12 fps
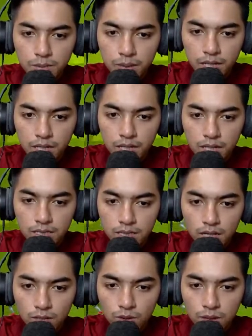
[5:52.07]
Backing yang
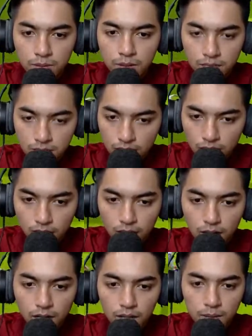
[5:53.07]
sangat luar biasa.